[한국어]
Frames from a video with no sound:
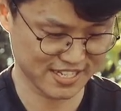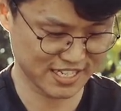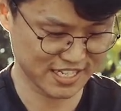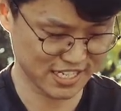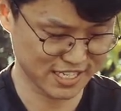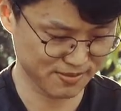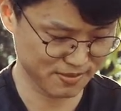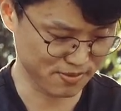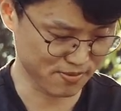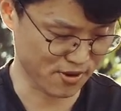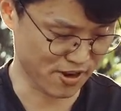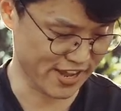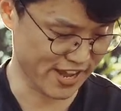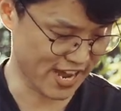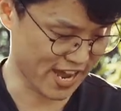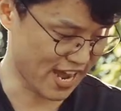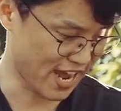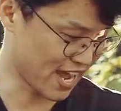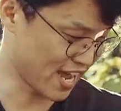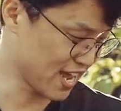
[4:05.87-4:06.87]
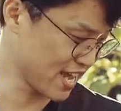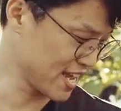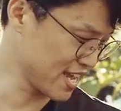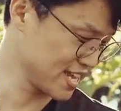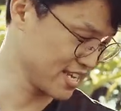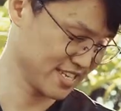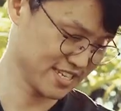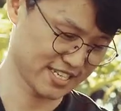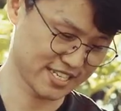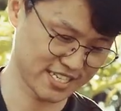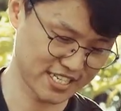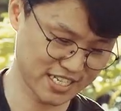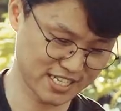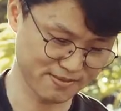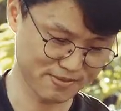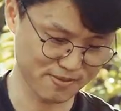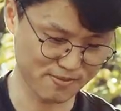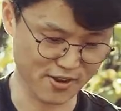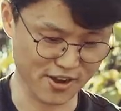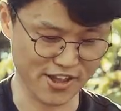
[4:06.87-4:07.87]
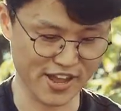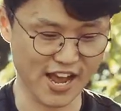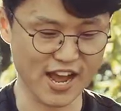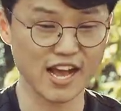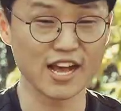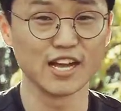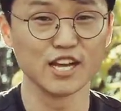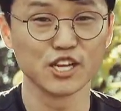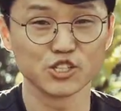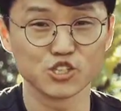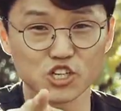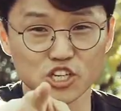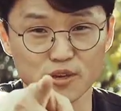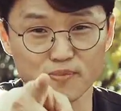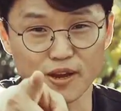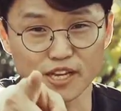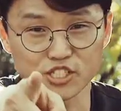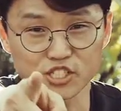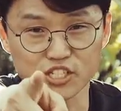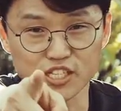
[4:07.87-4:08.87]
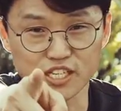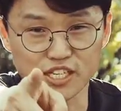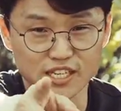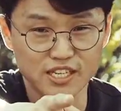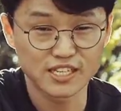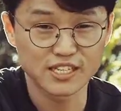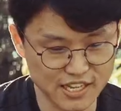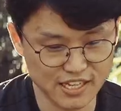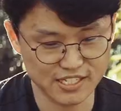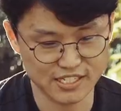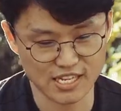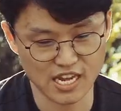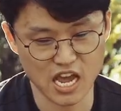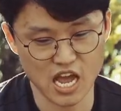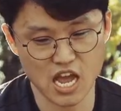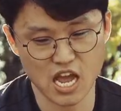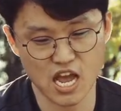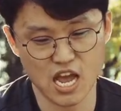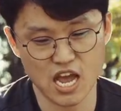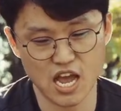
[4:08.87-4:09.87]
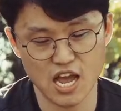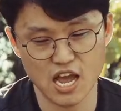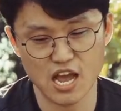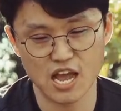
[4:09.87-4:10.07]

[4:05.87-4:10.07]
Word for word: 이름이 뭐야? 이름이 뭐야? 저기 봐, 저기. 짠.